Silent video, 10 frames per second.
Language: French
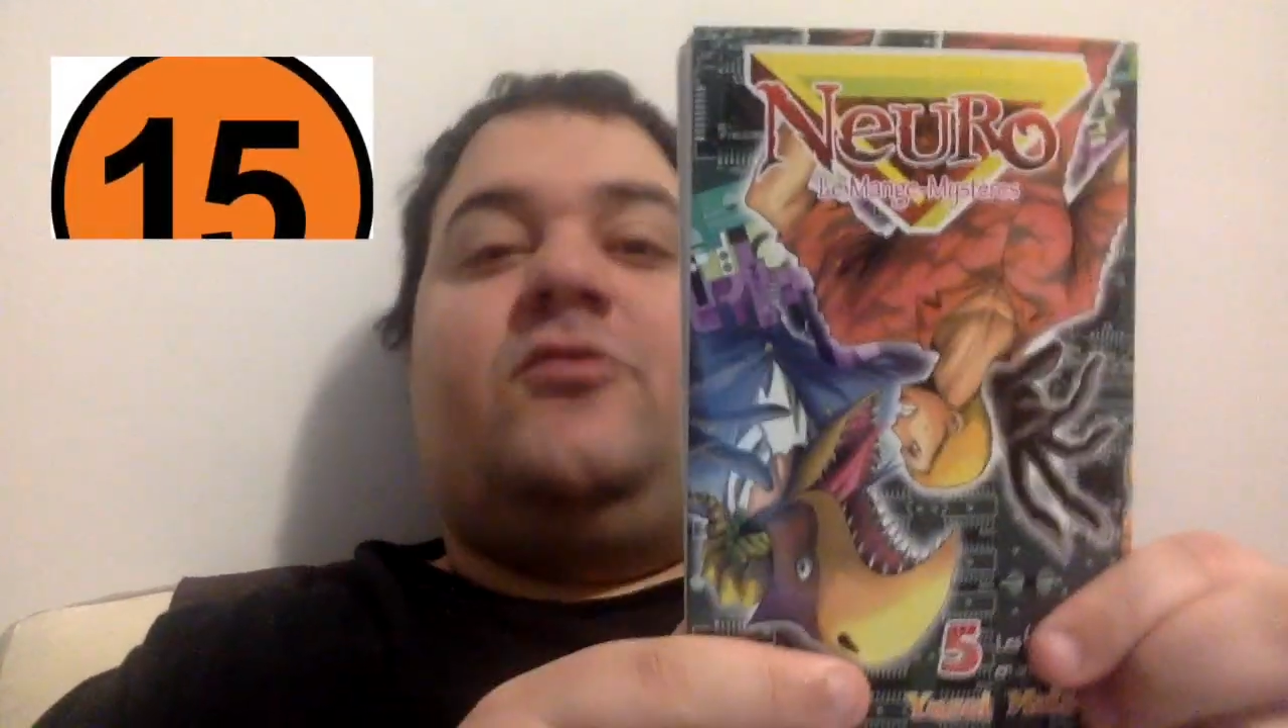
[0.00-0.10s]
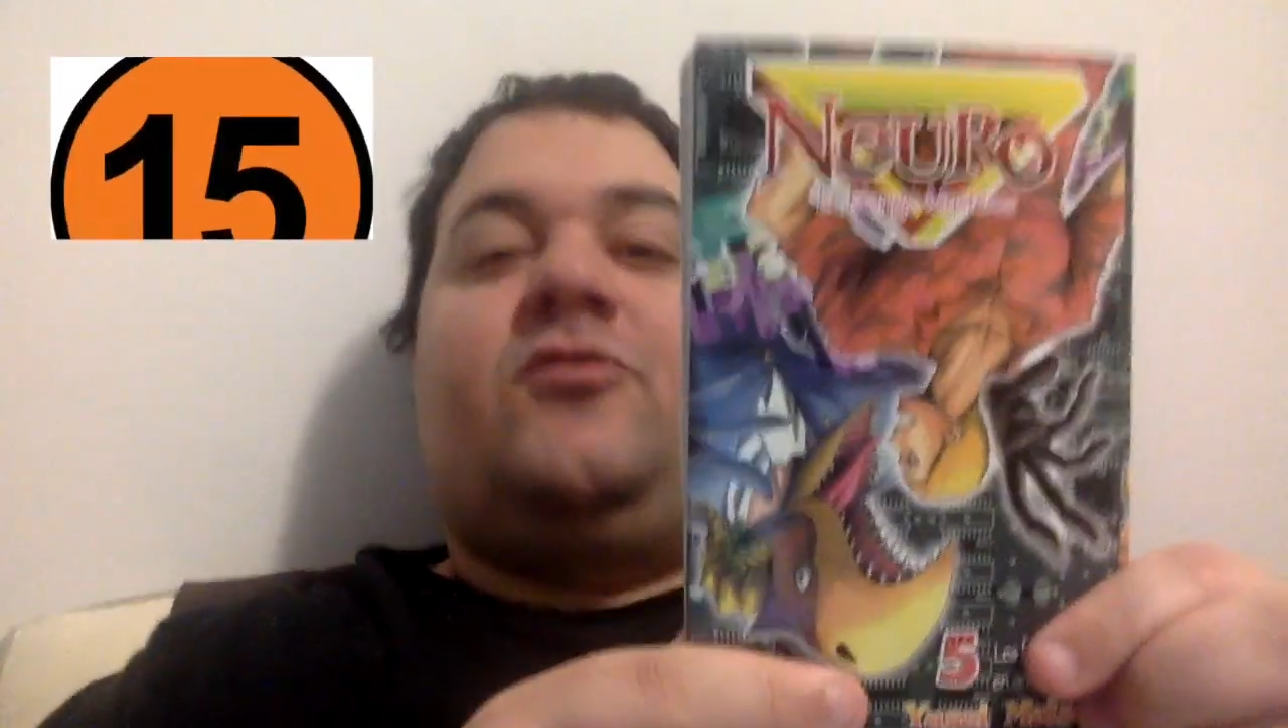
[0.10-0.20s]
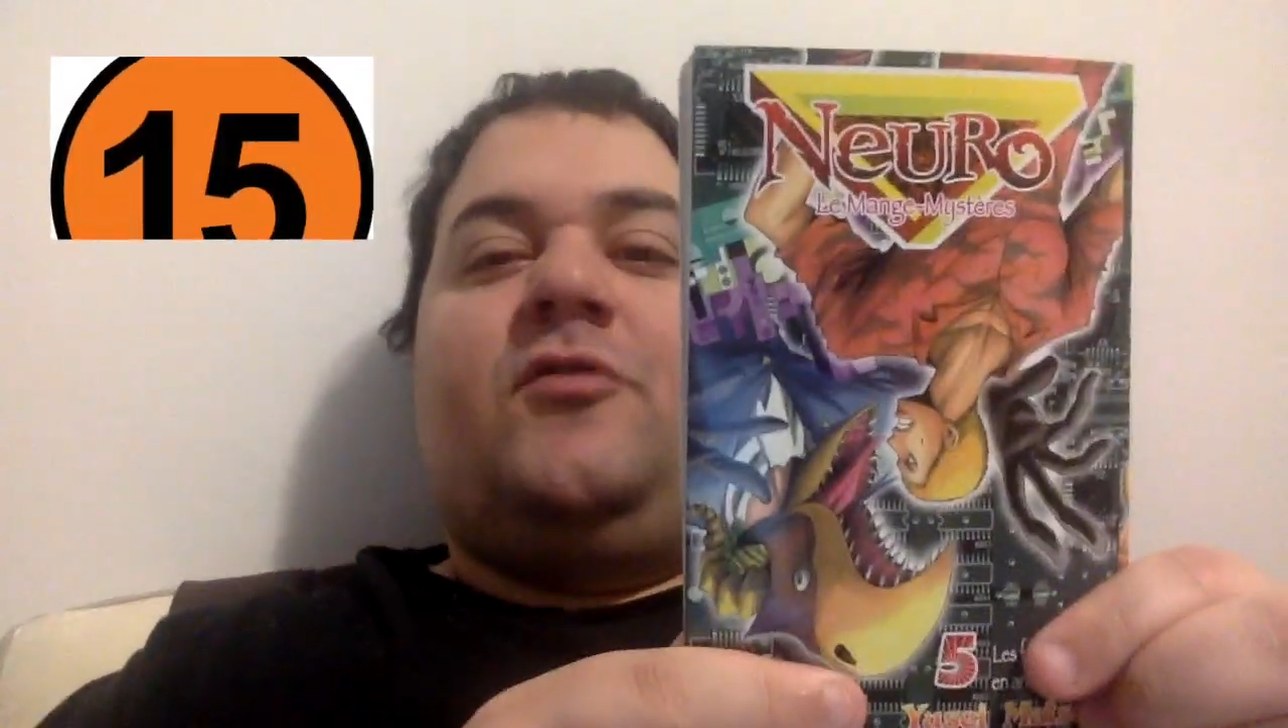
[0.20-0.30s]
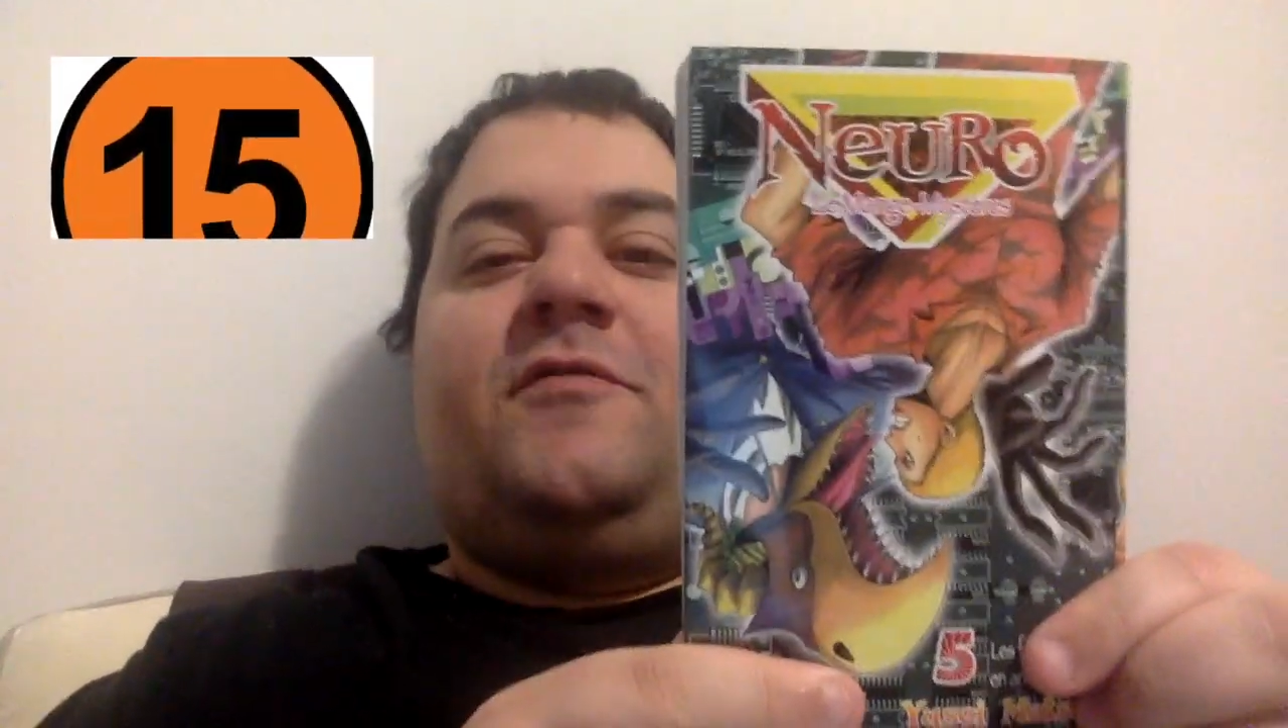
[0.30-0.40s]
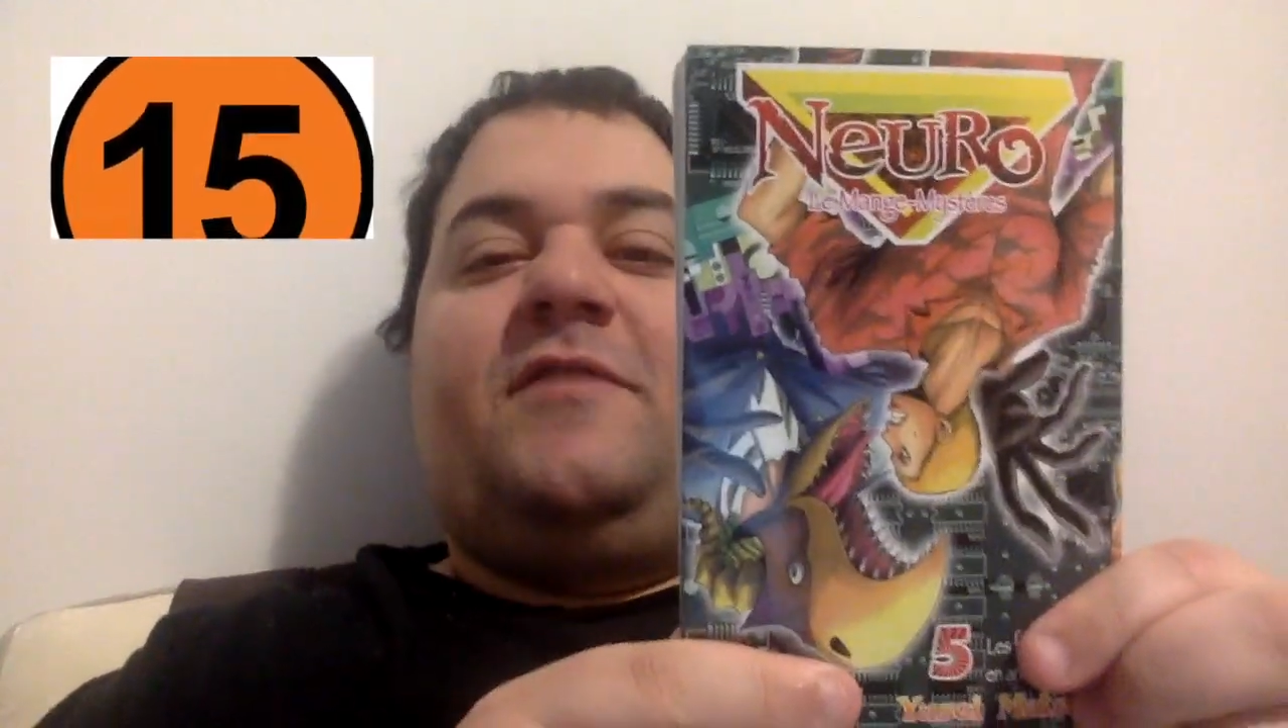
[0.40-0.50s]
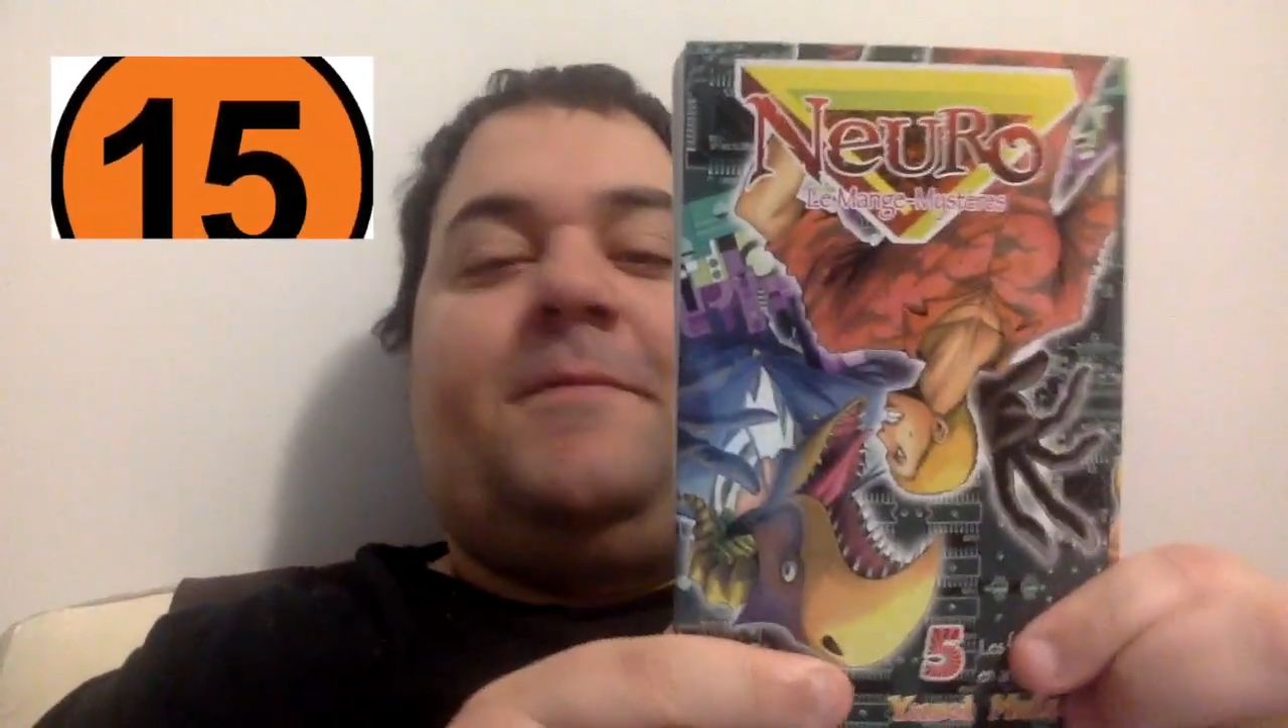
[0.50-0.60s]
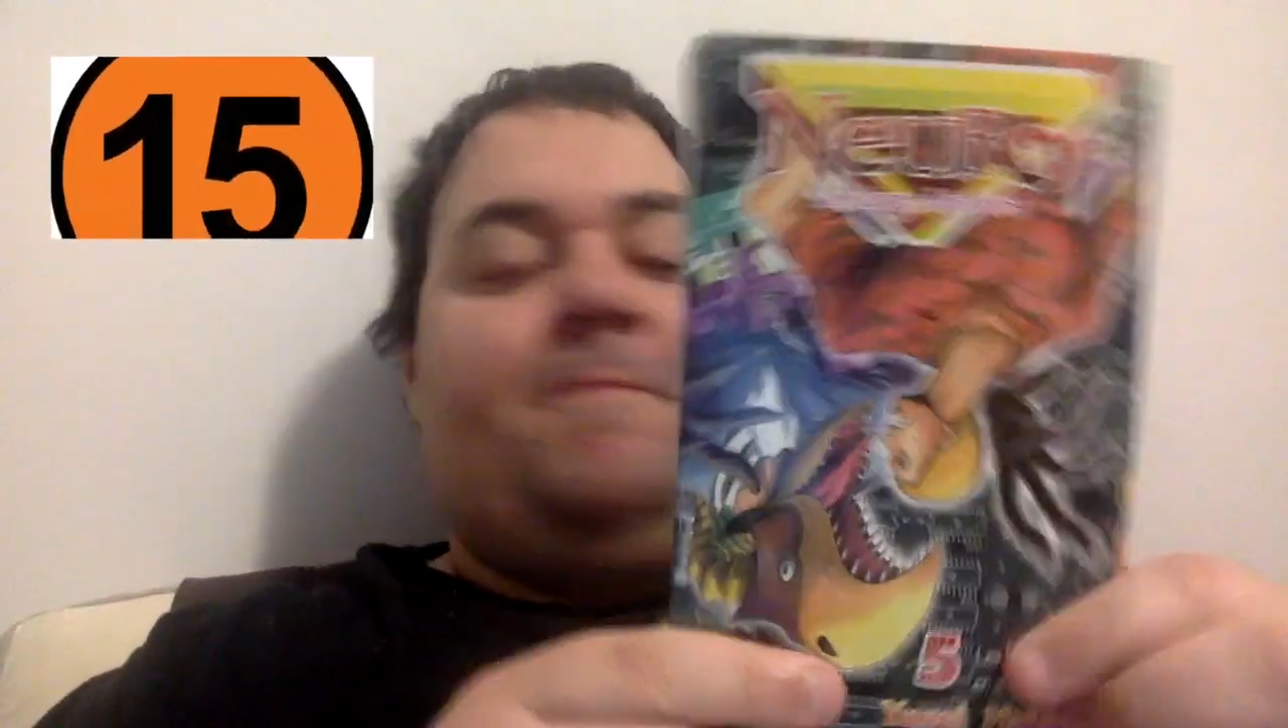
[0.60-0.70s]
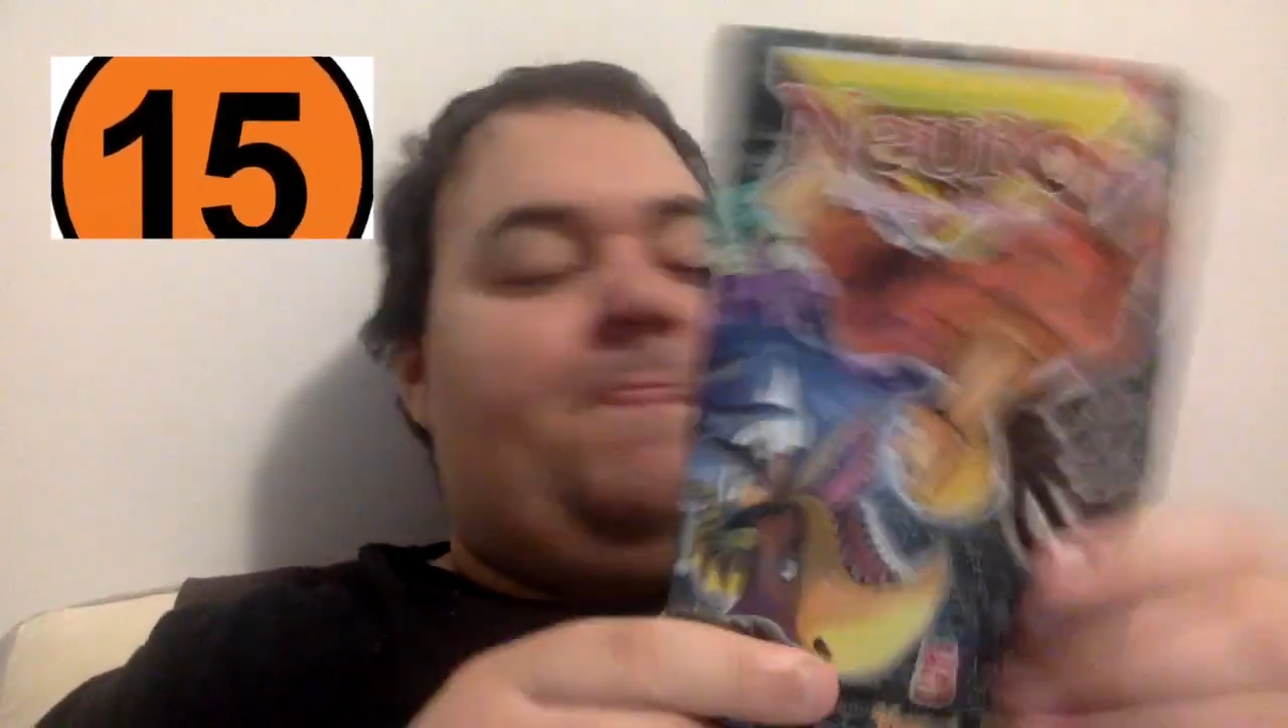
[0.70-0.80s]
sur 20.